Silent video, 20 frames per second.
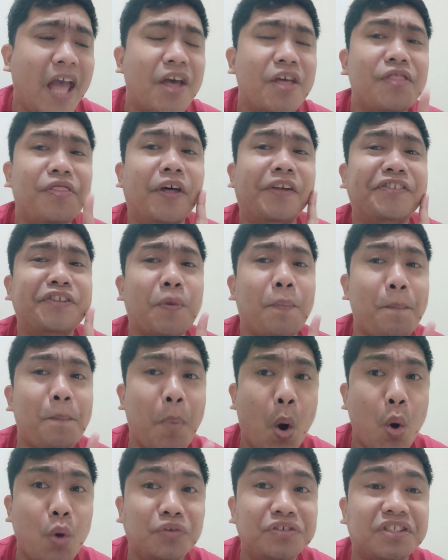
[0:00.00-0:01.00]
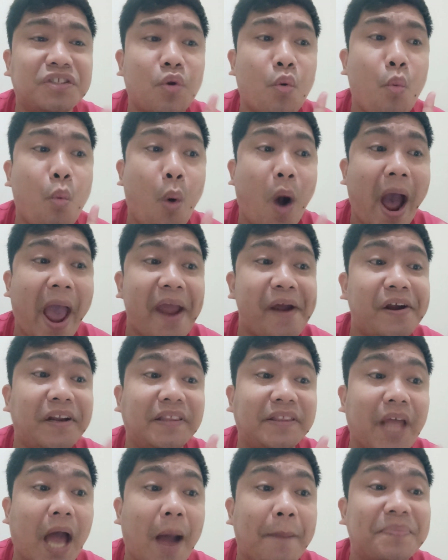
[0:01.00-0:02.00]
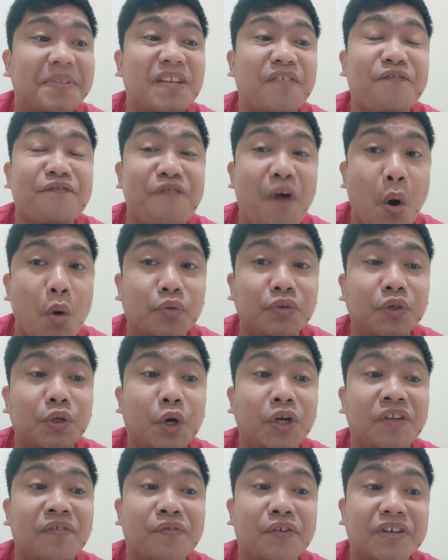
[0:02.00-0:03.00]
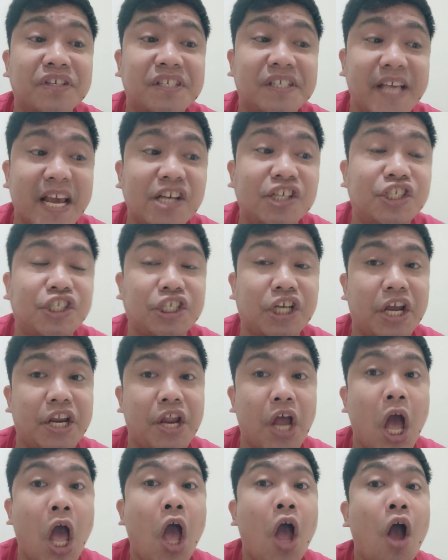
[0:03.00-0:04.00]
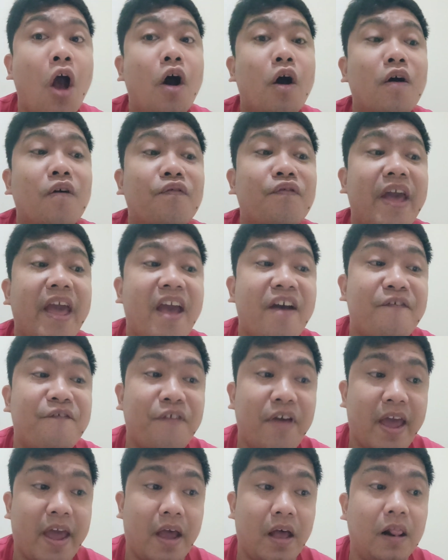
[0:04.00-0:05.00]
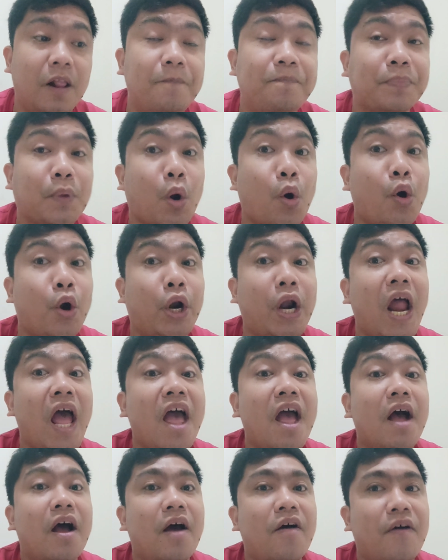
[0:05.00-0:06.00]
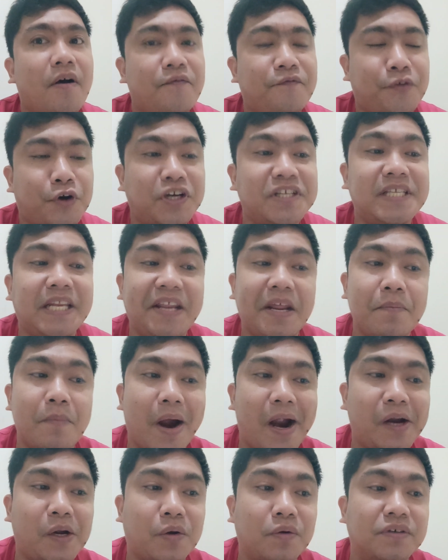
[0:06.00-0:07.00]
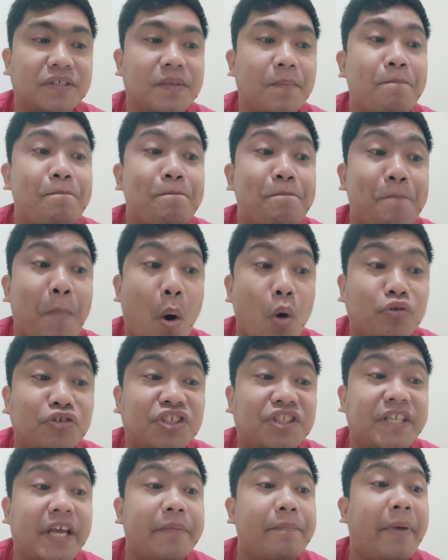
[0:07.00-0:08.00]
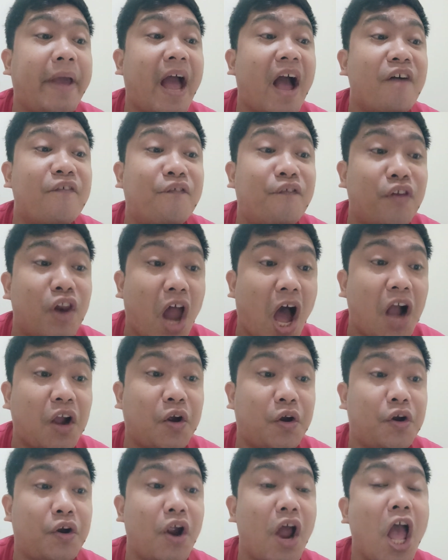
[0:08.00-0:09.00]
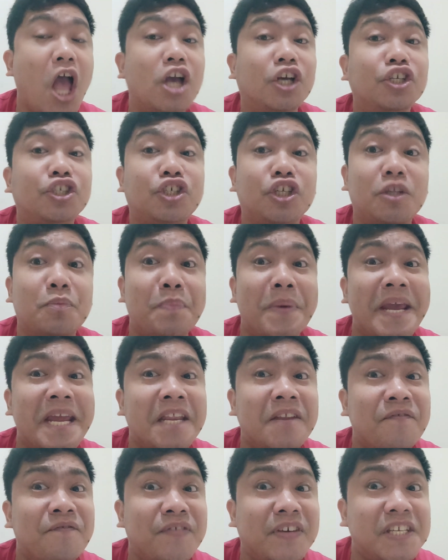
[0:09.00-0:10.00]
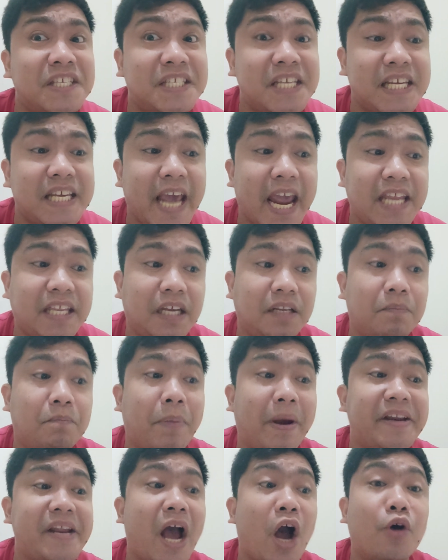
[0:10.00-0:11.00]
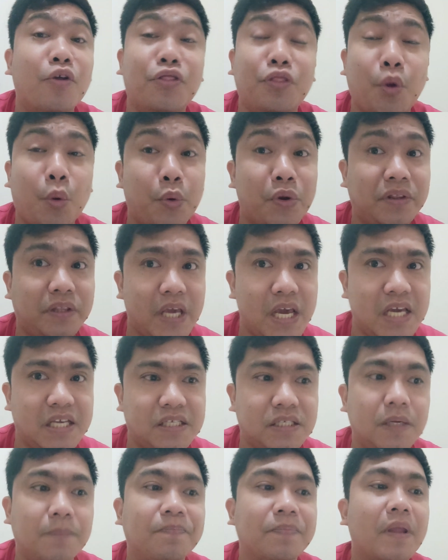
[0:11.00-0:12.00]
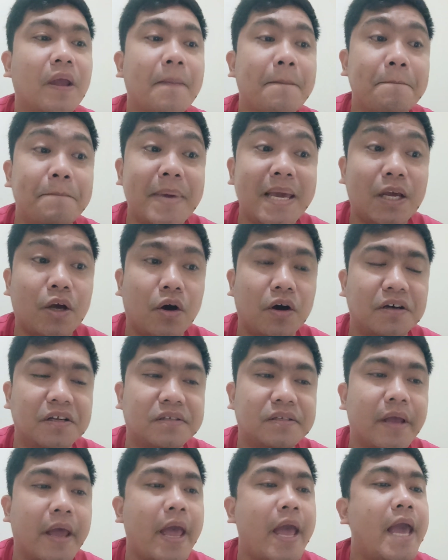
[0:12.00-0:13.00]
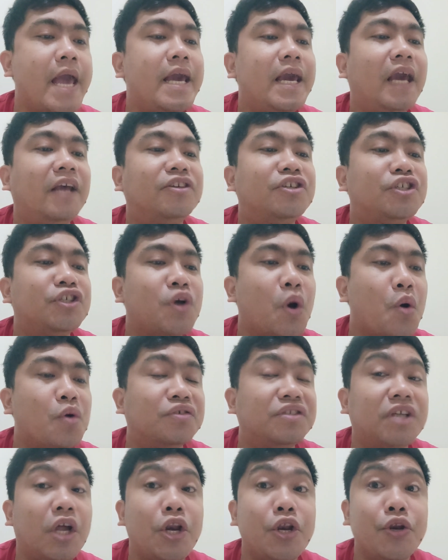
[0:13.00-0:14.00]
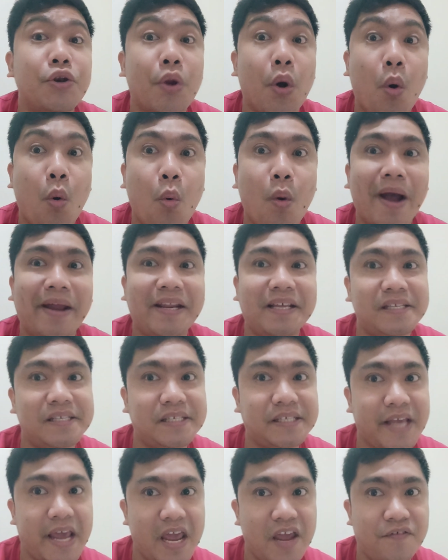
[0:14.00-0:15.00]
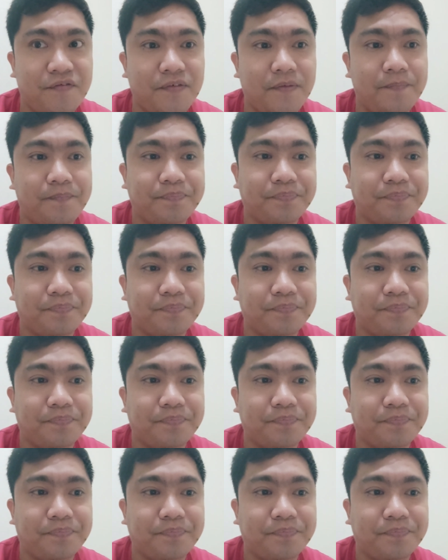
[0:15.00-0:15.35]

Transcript: the supposed wiretapped phone conversation of FL or First Lady Marcos posted by a vlogger should be investigated by the authorities because it shows no one is safe.